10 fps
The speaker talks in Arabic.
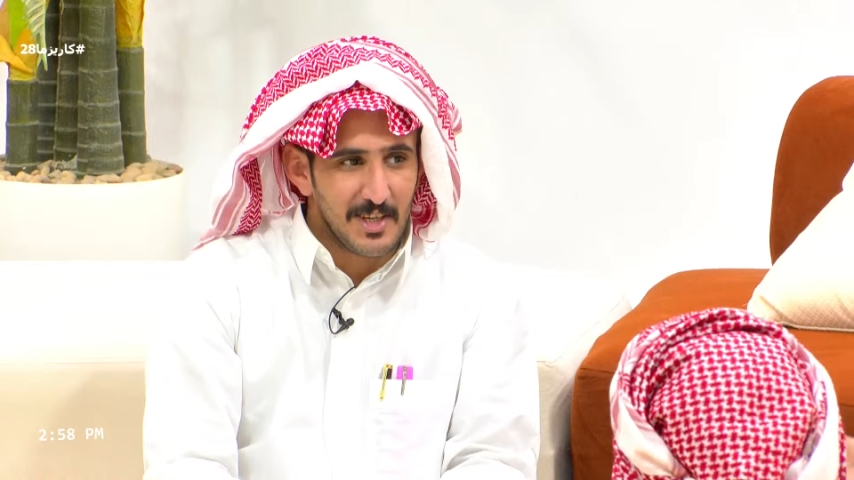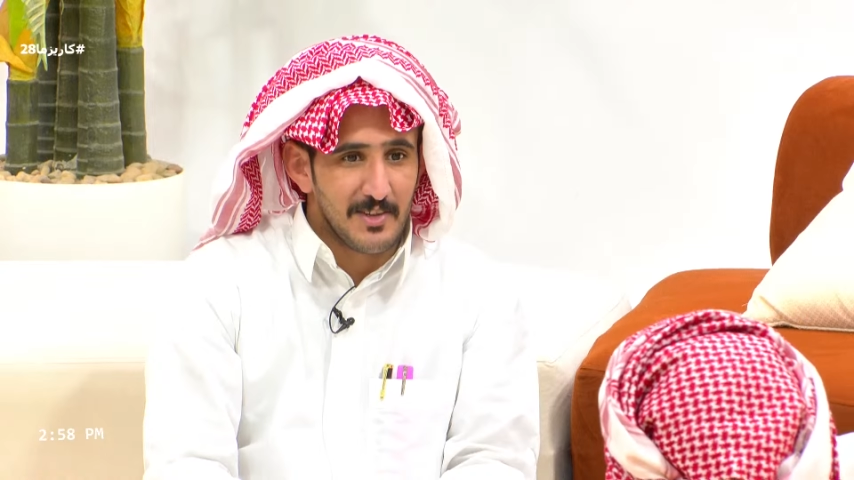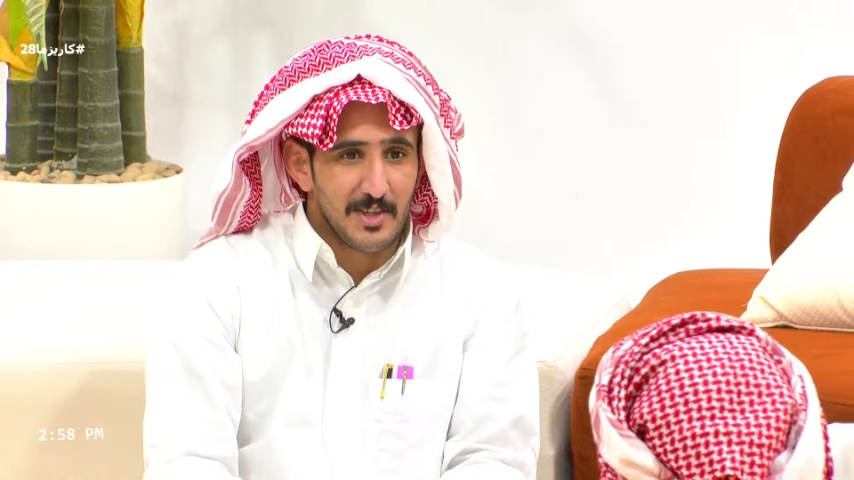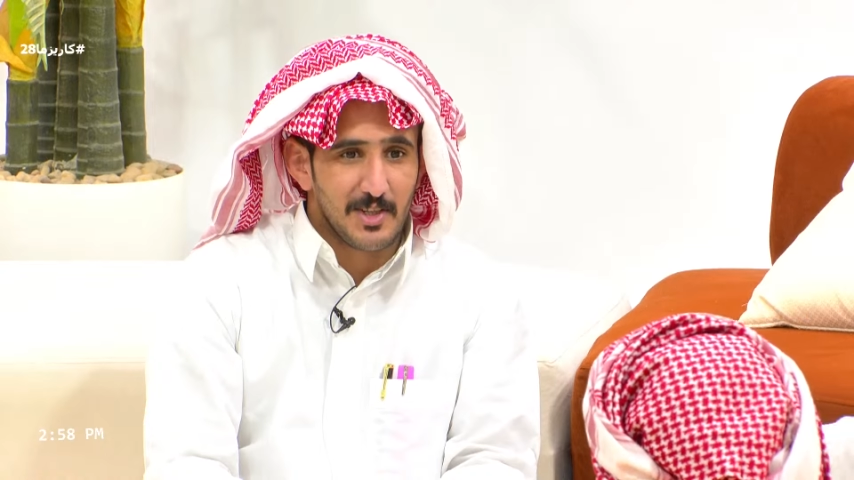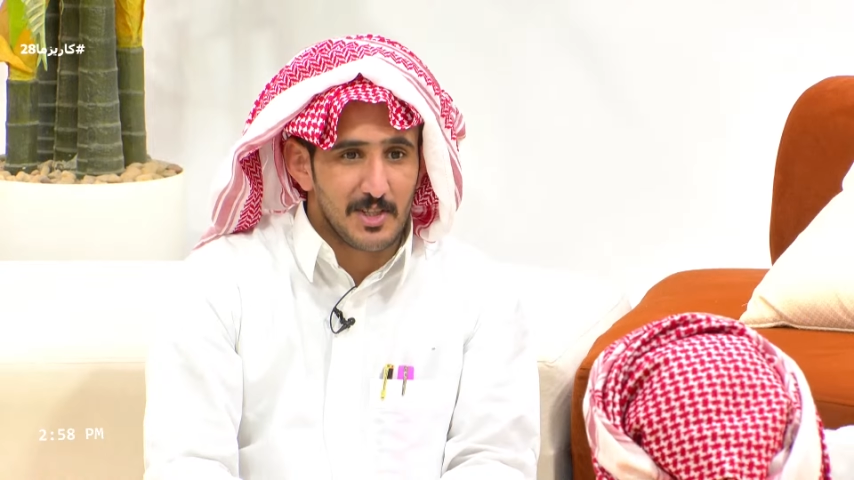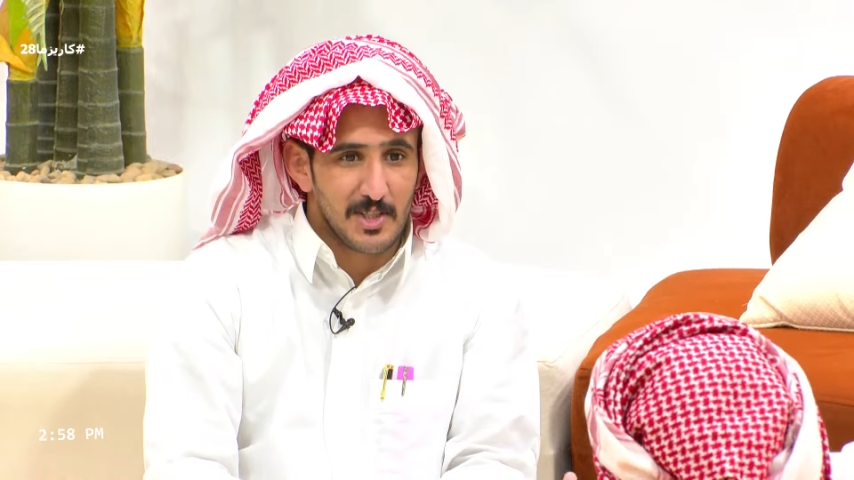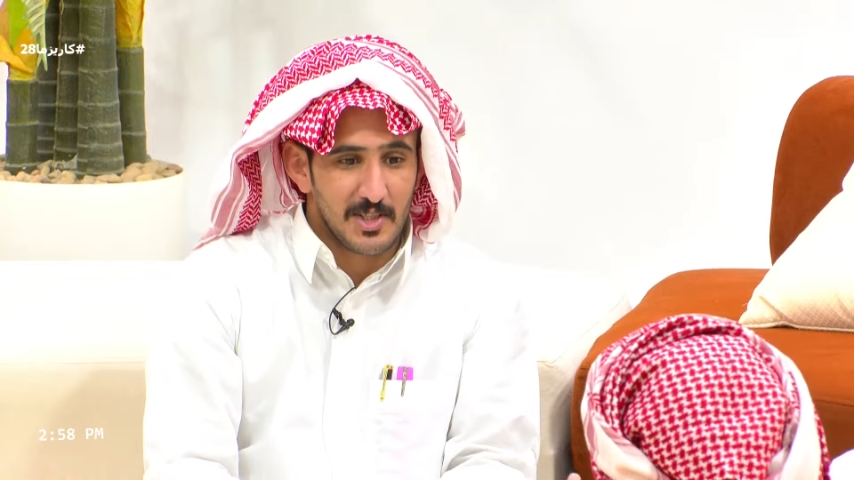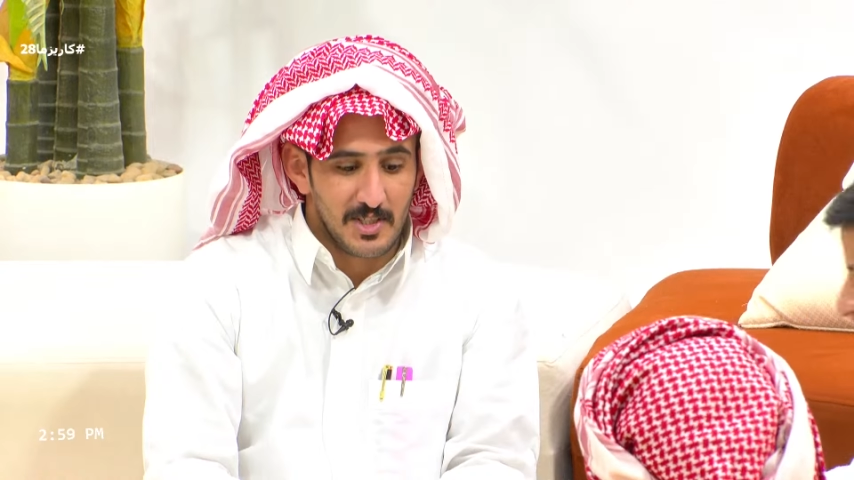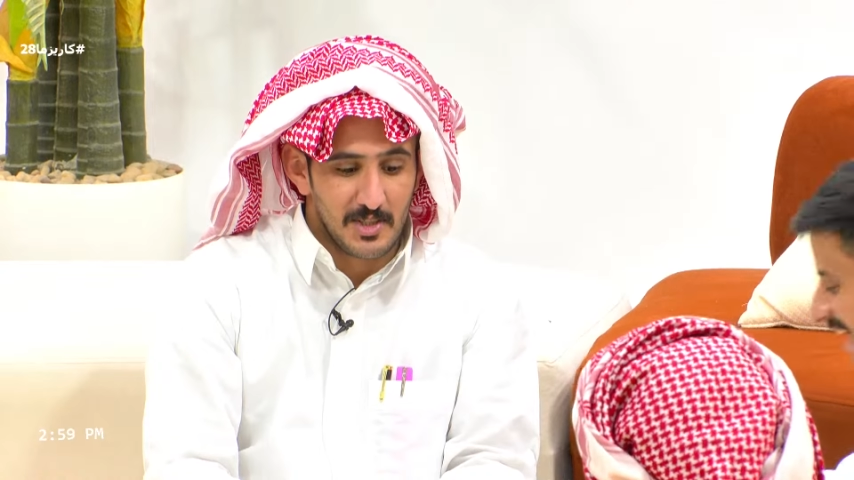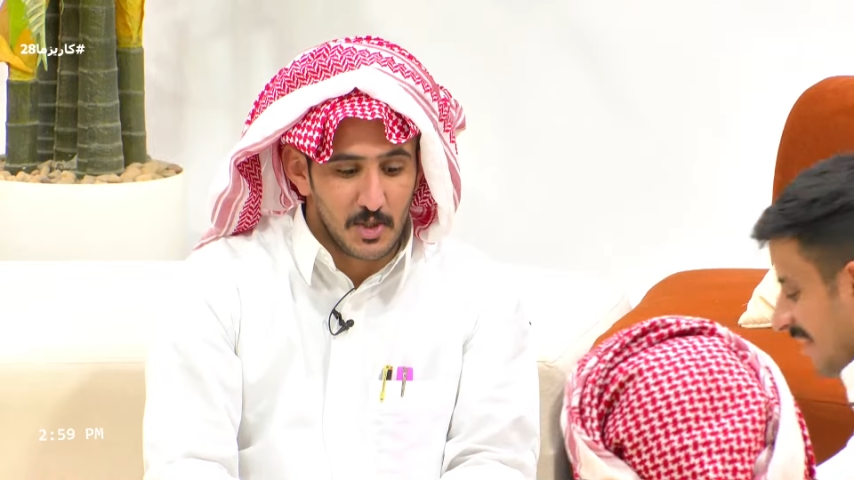للحين انت
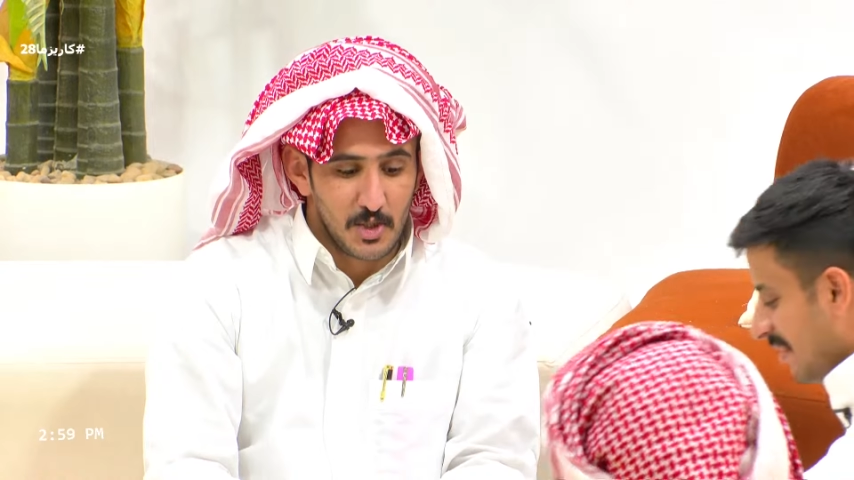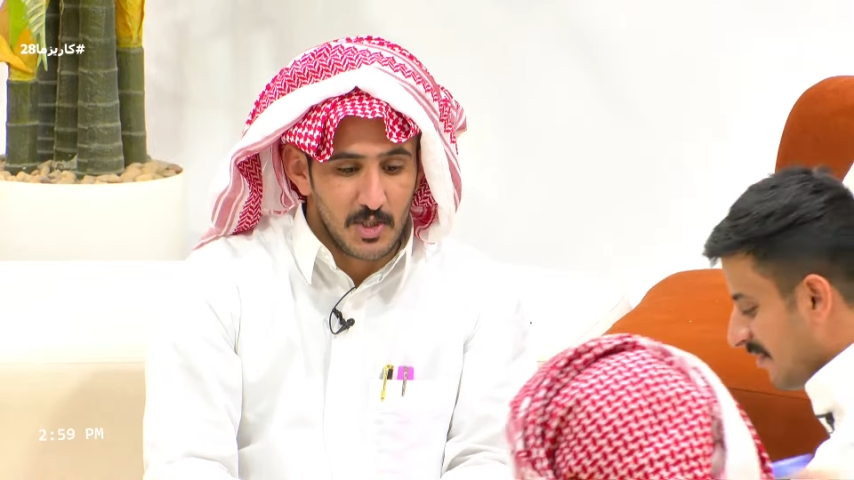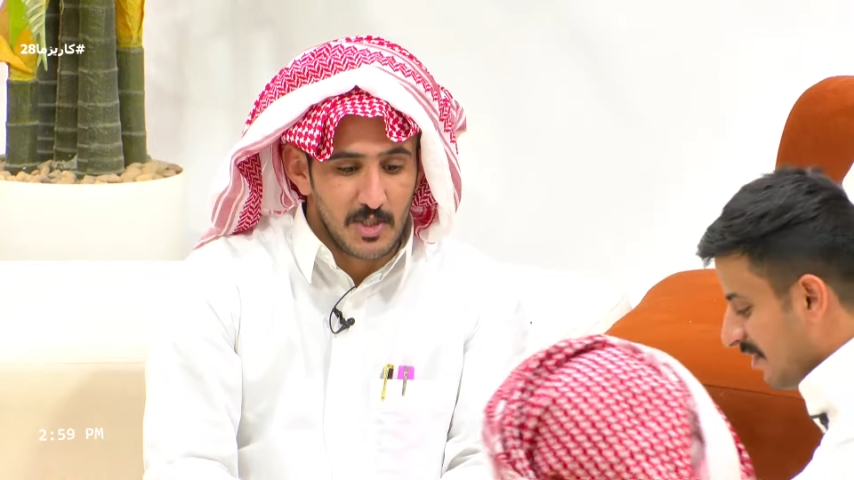الف